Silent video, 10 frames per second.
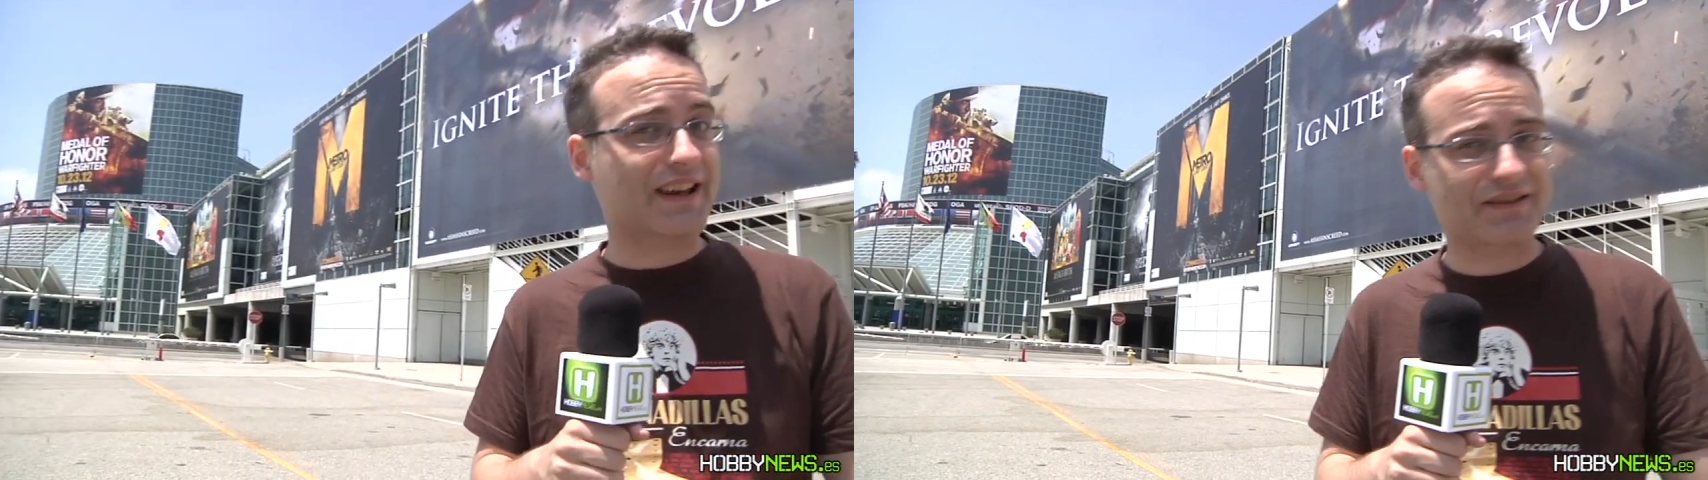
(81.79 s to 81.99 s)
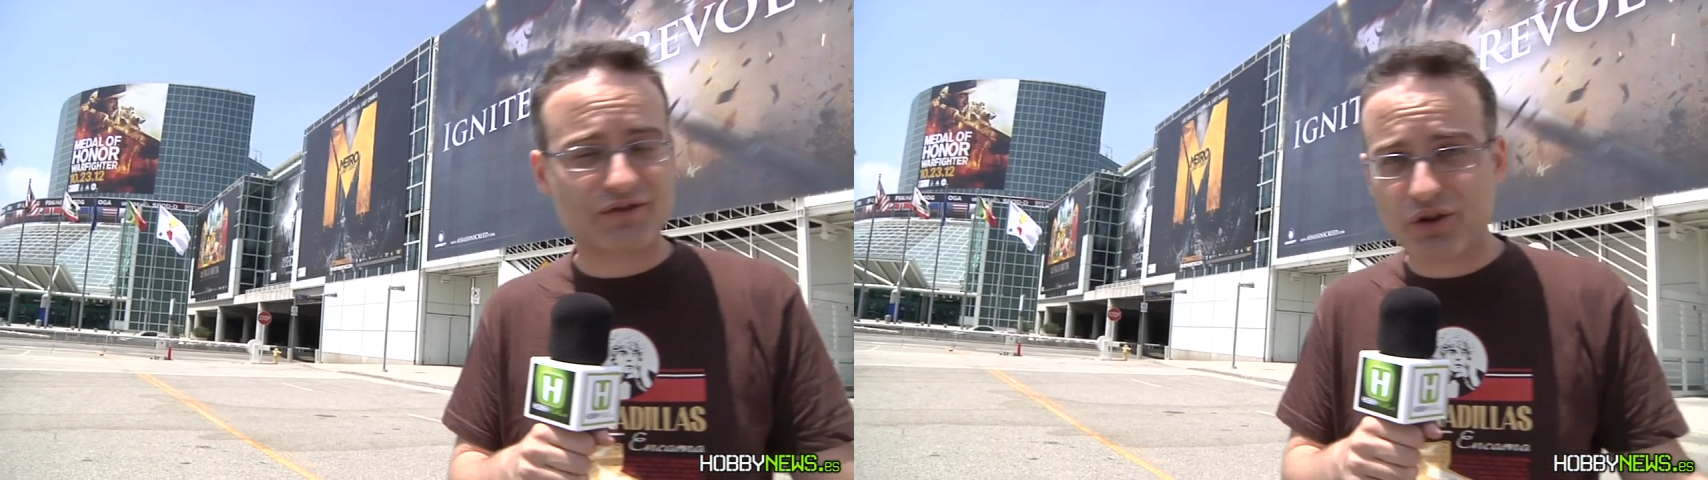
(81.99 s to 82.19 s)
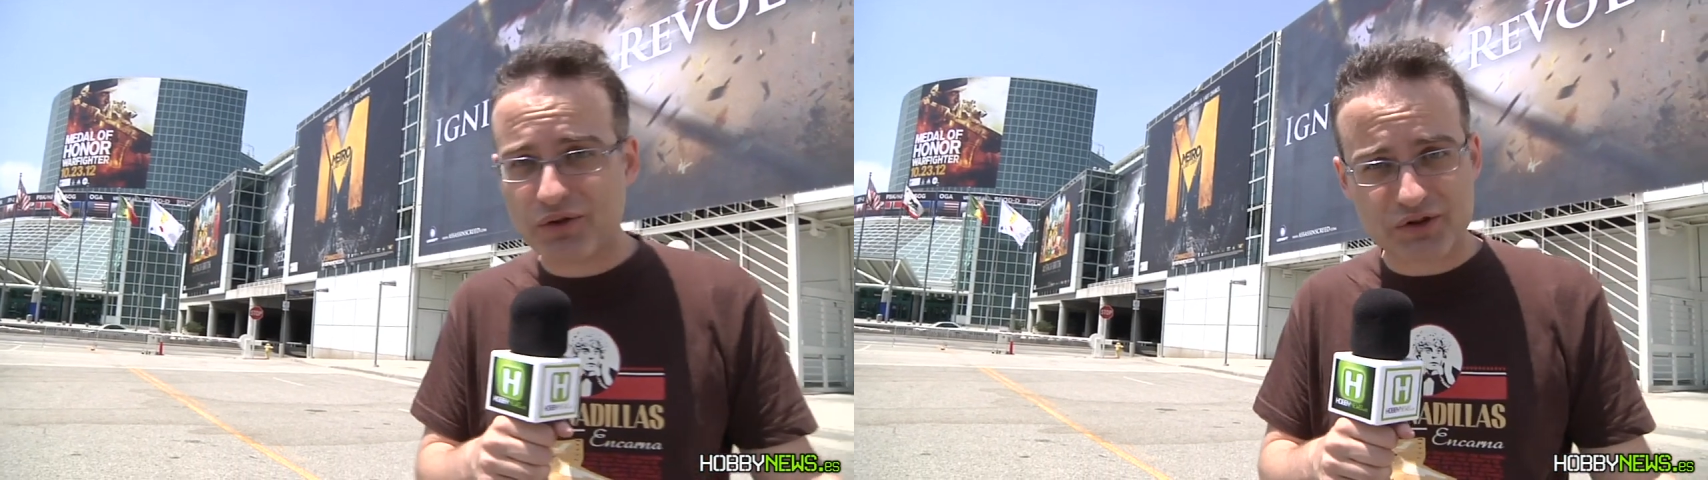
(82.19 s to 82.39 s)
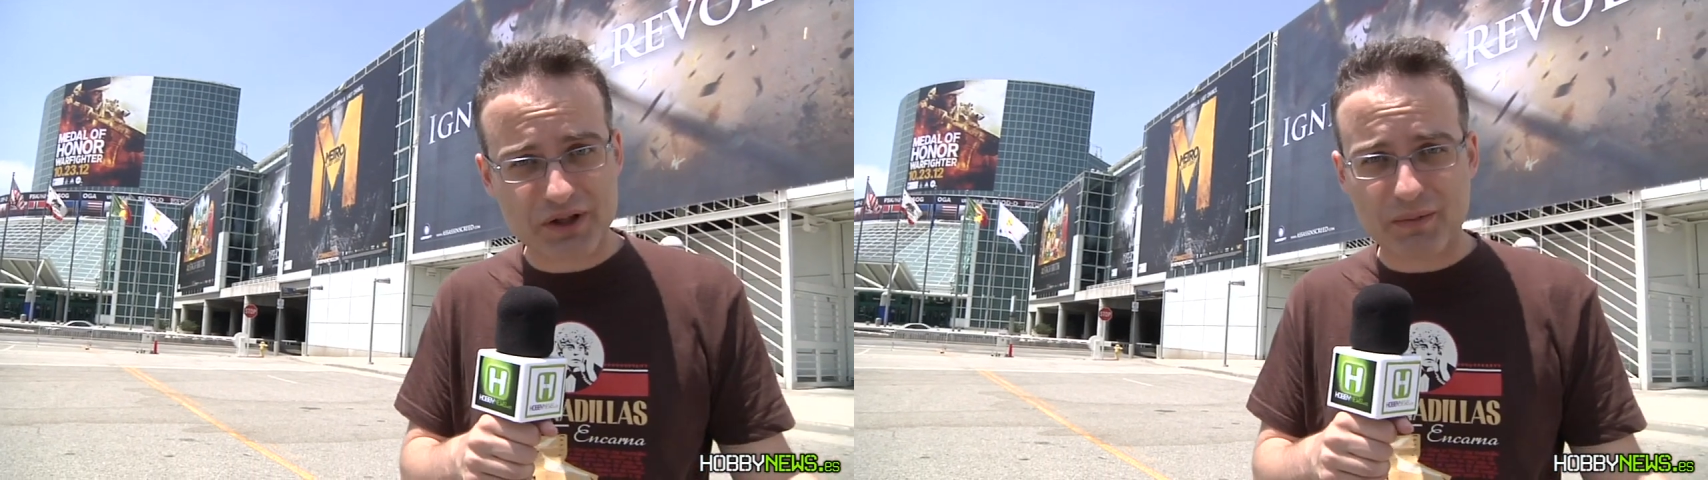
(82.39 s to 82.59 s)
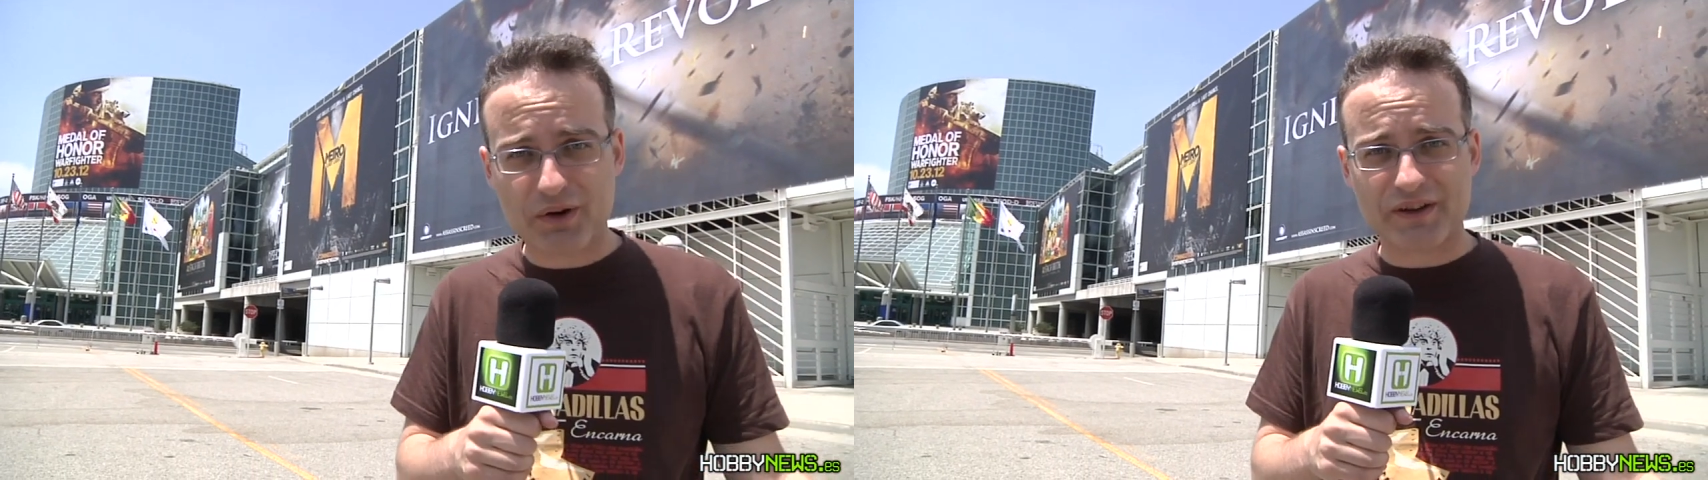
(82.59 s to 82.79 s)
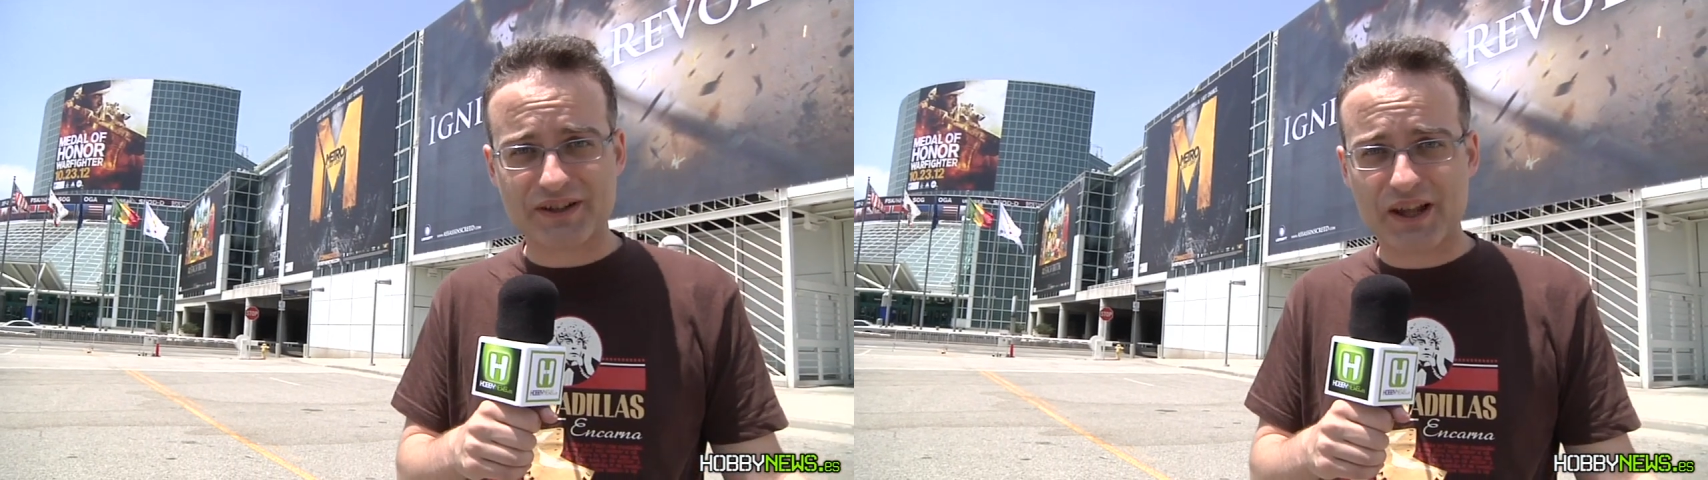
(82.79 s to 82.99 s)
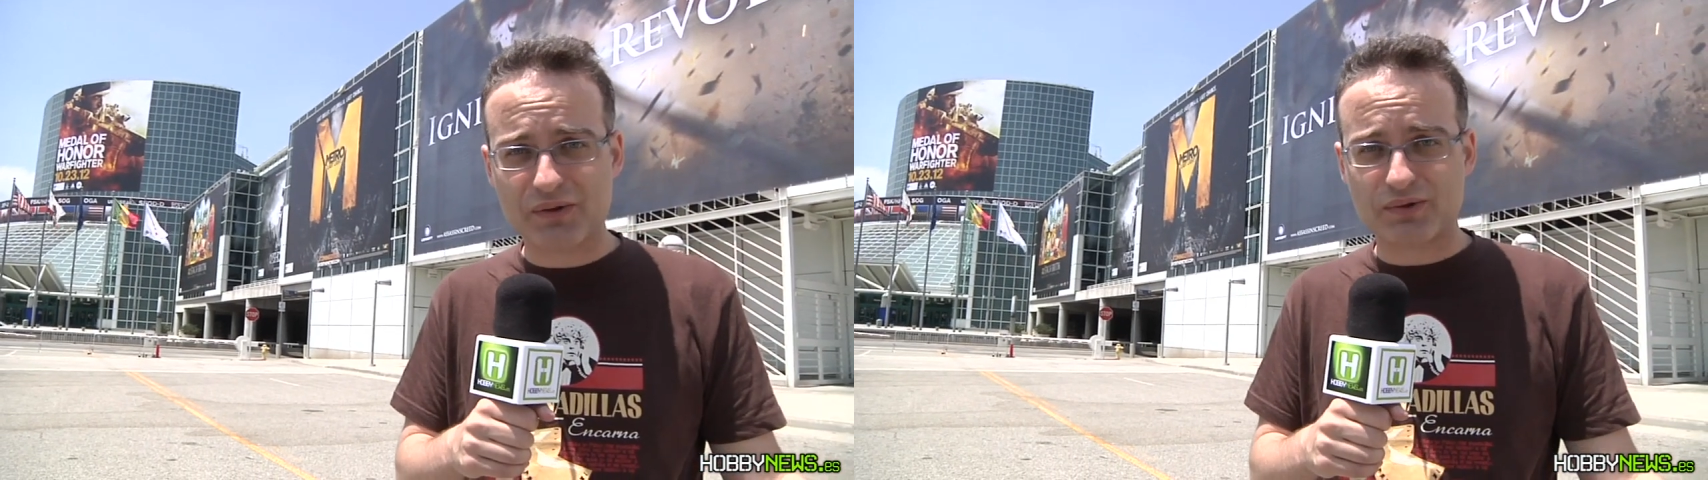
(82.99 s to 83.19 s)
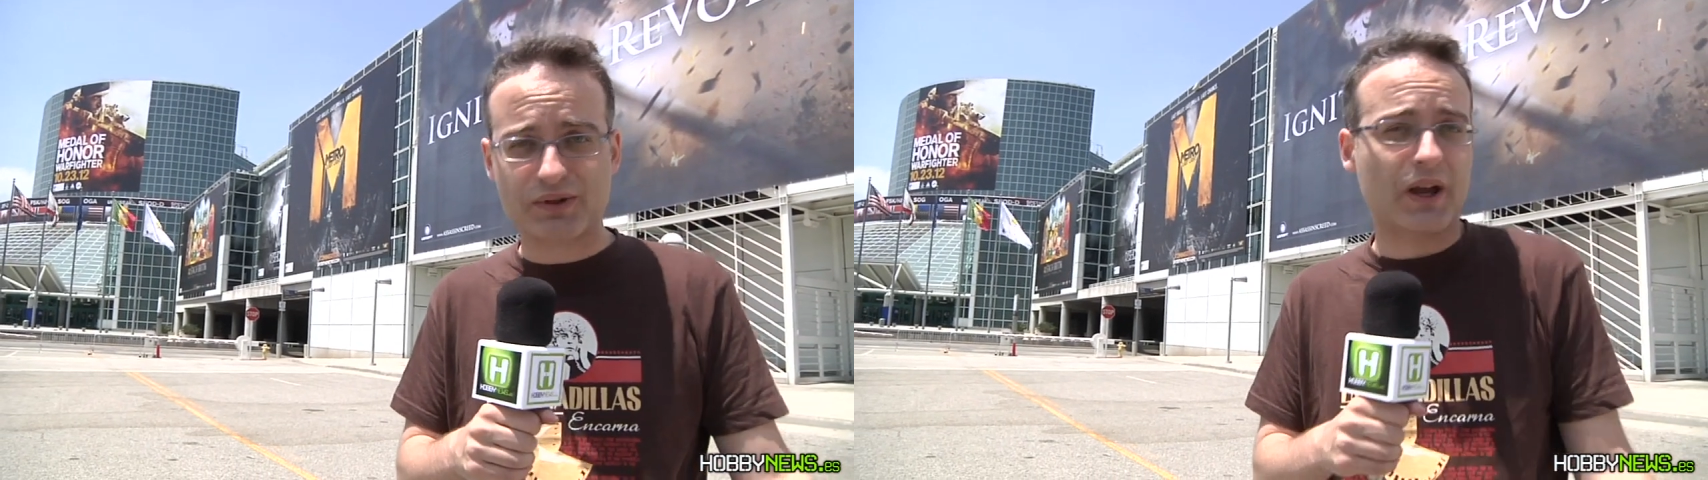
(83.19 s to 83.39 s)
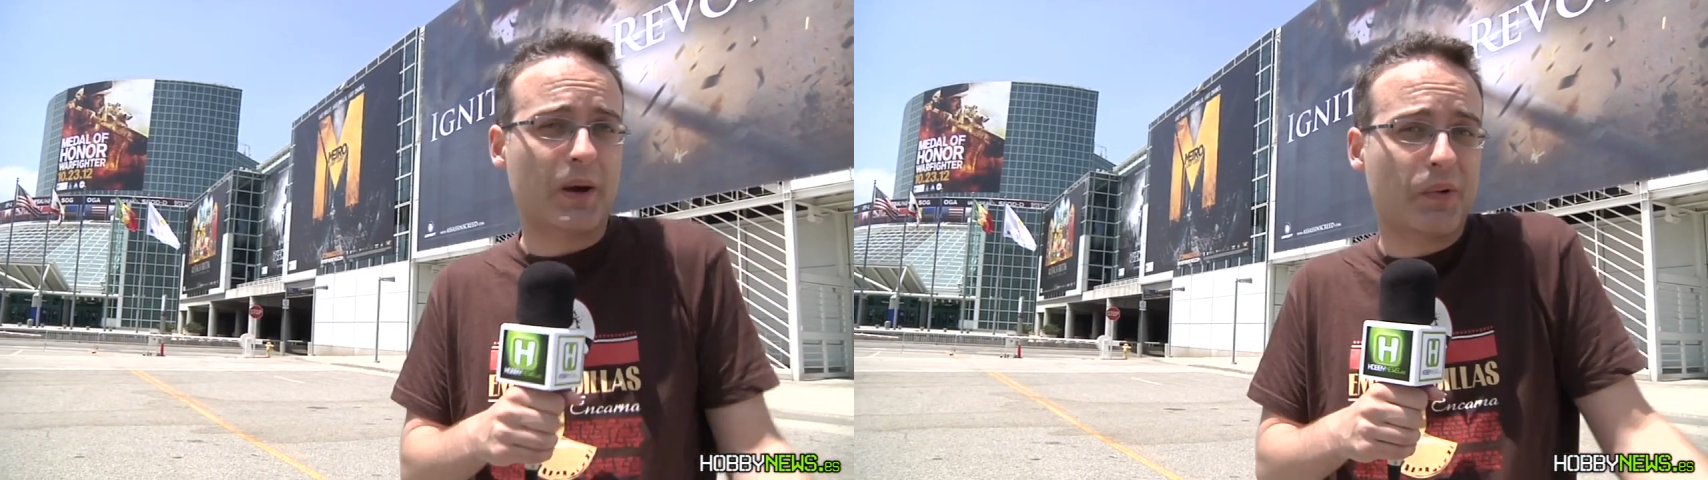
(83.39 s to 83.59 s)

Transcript: e es todo un símbolo de estatus.